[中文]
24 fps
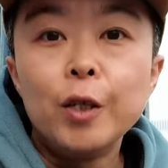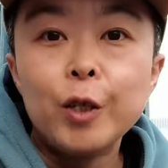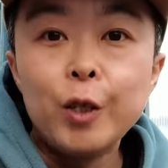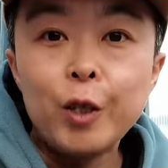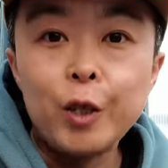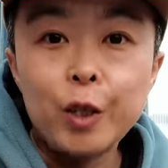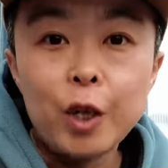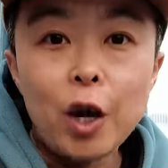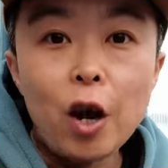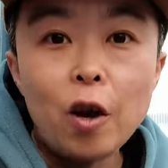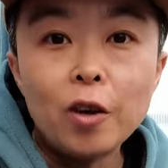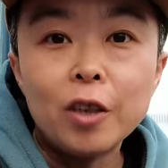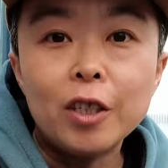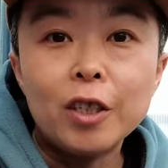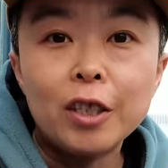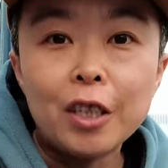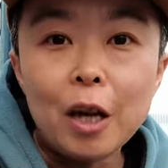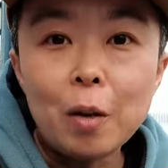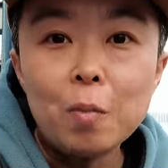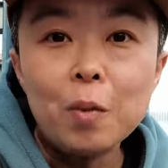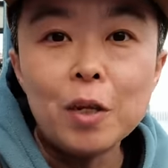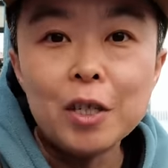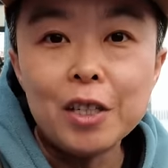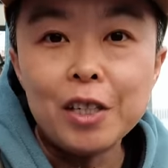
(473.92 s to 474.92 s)
只要是
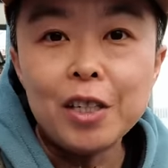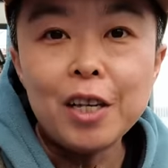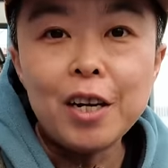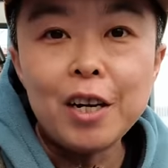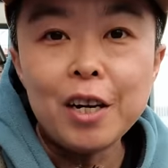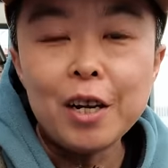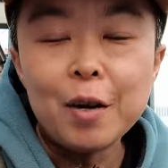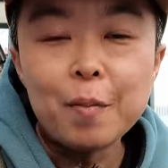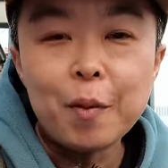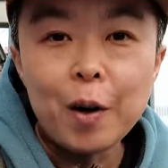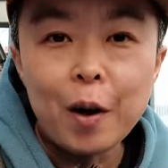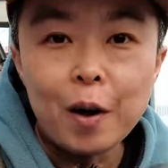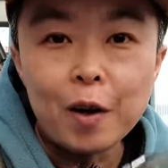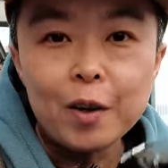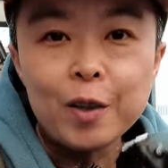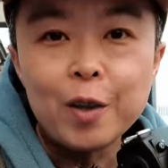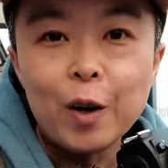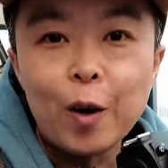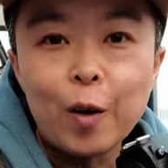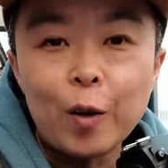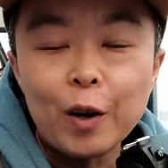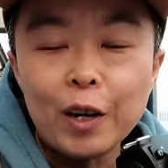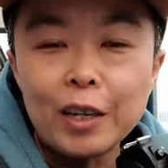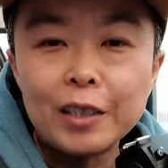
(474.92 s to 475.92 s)
咱们心里边
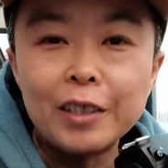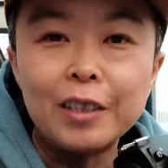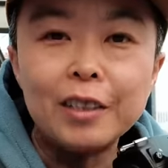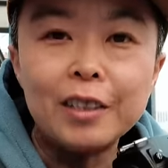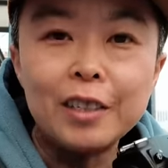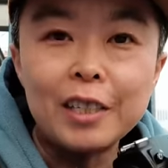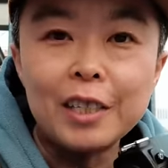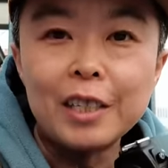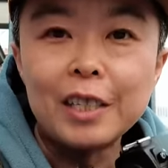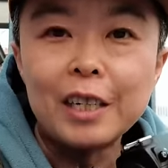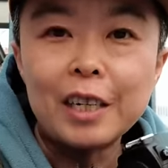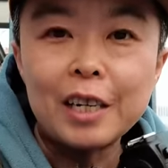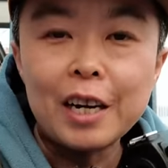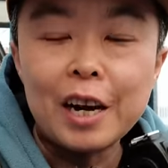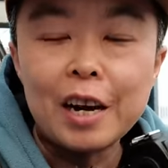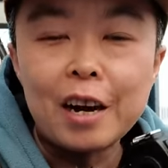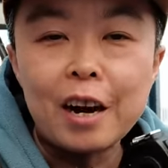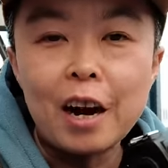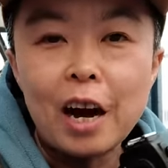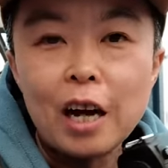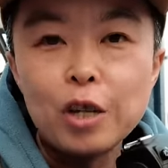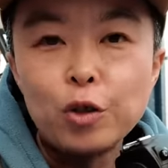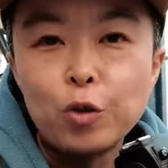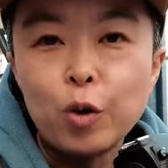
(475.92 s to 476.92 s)
有了自己的这个
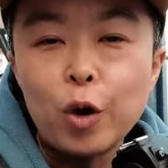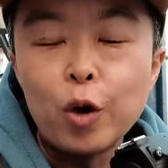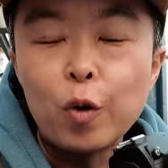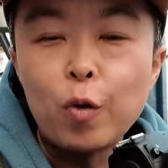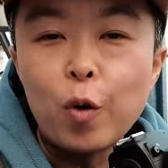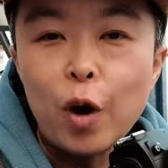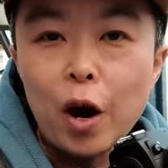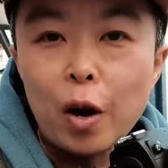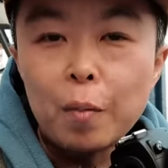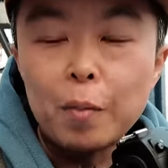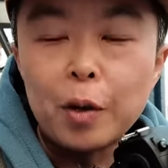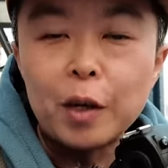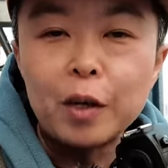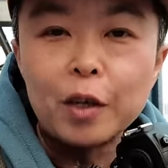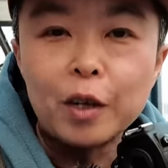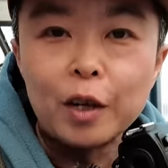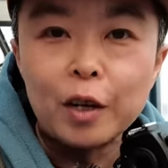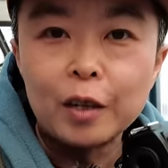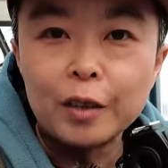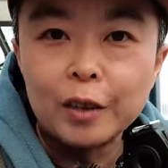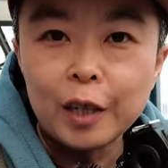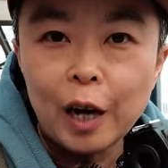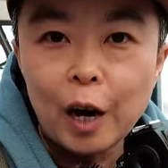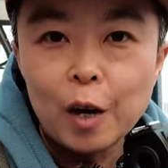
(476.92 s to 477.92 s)
安全快门
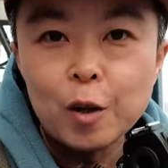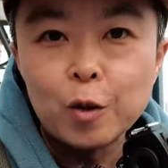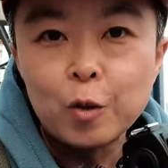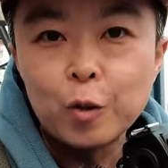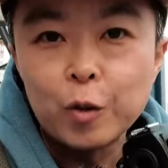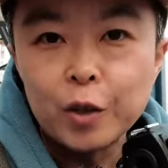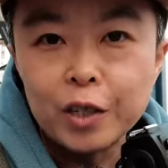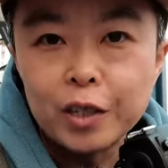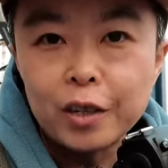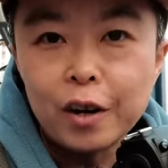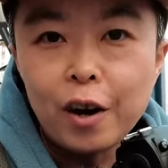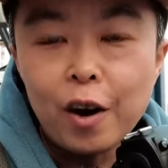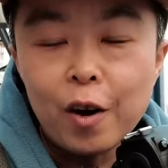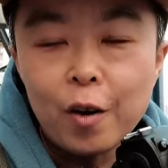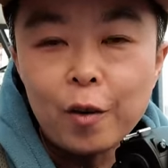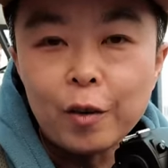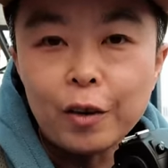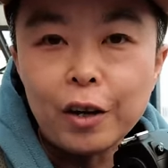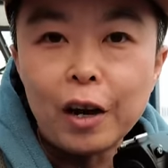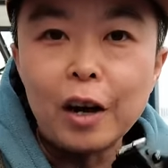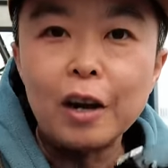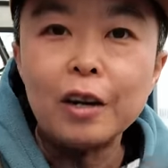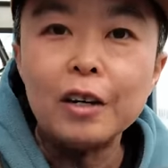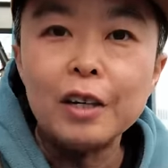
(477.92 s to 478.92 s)
的参数之后
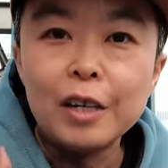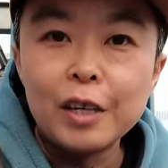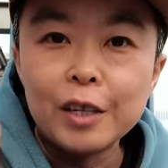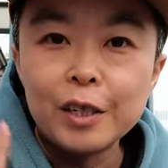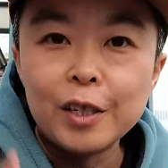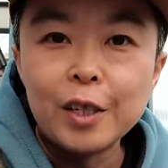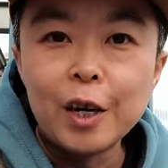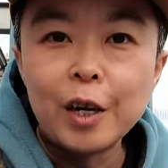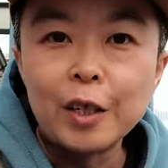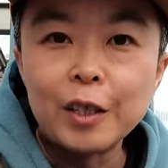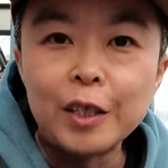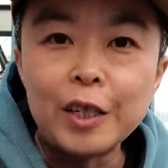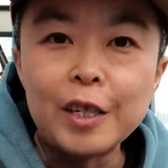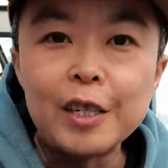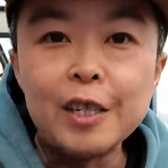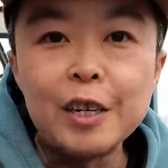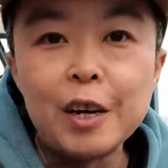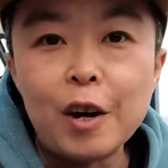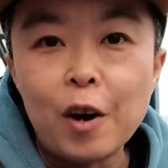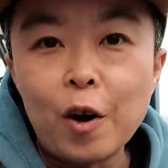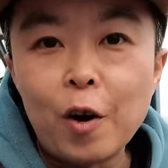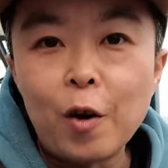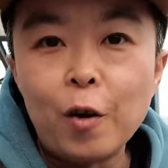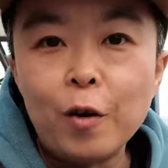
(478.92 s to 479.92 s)
呢，相信以
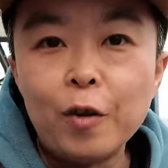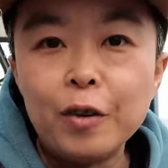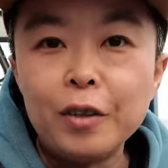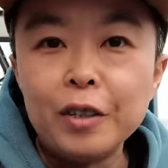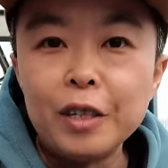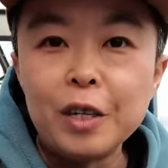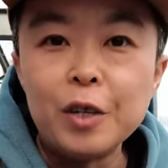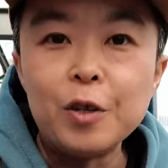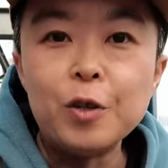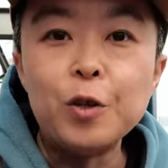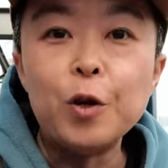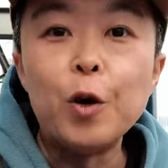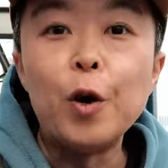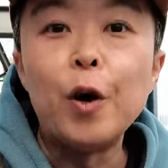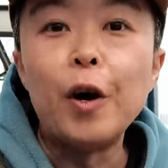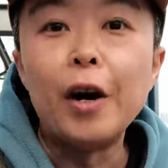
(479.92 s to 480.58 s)
后您就